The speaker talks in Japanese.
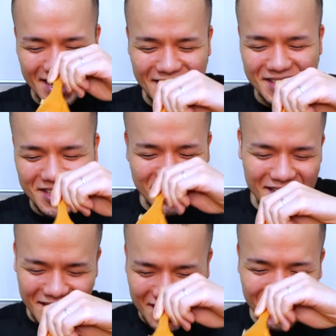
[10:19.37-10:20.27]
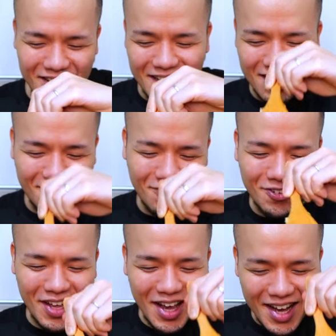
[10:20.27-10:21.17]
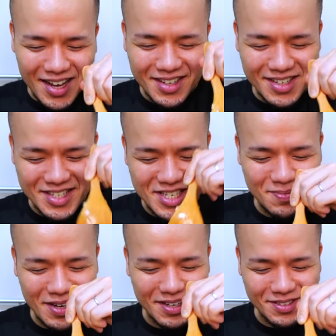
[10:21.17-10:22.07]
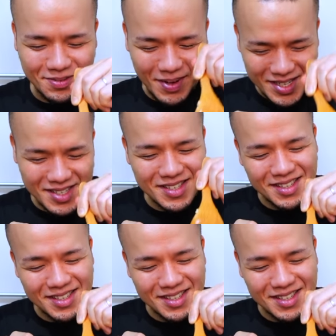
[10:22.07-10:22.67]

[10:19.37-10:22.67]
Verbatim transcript: アレンジの中では、これが一番うまいっす。